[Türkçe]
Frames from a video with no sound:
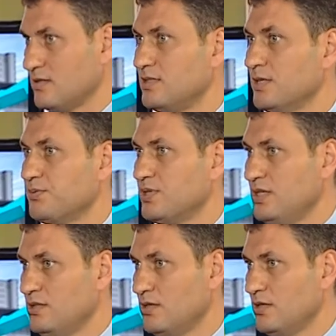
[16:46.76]

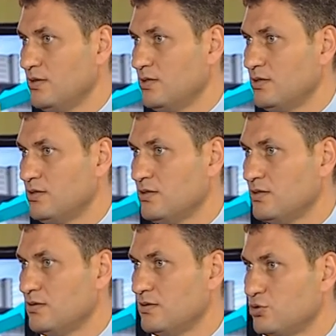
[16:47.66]
yapılan
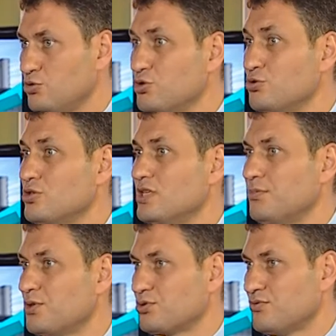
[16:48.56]
ee, küçük küçük
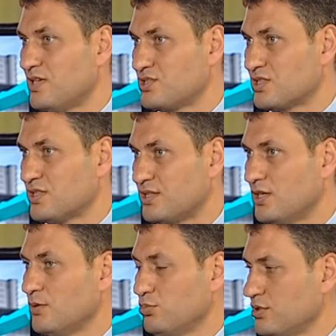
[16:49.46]
laboratuvarcıklar.
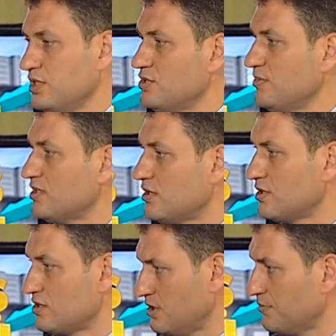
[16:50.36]
Burada hizmet
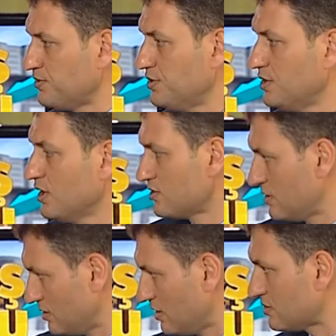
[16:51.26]
argesi yapılır,
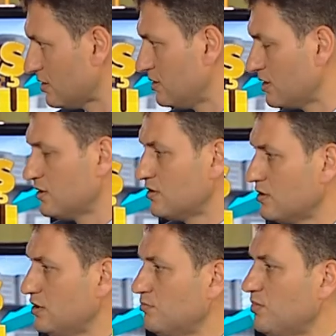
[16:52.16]
standart hale
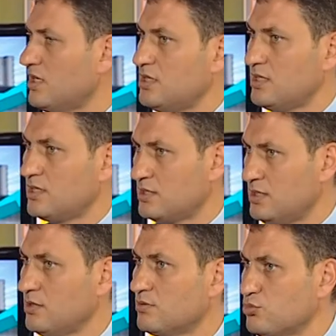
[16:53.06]
getirilir. Bayilere evet.
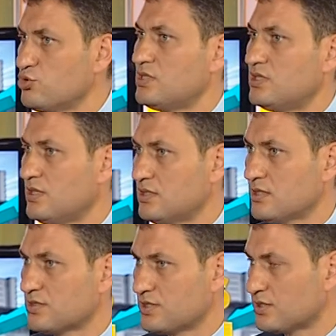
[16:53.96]
de bu standart
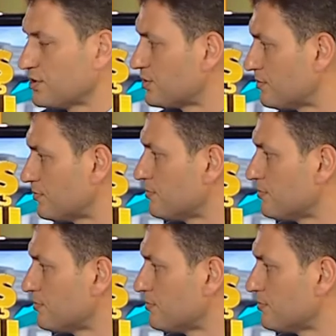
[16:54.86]
aktarılır. Çok doğru,